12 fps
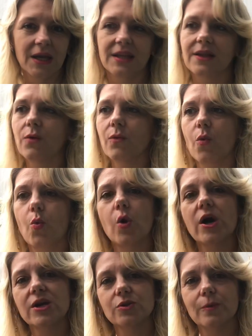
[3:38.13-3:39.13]
Então,
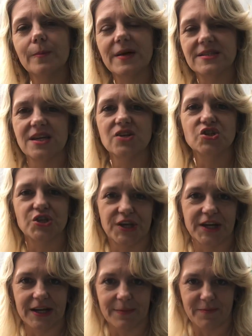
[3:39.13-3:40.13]
quando um paciente
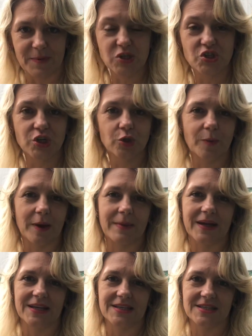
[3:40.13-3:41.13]
chega pedindo para
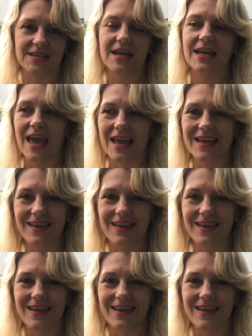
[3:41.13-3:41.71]
emagrecer, que, é,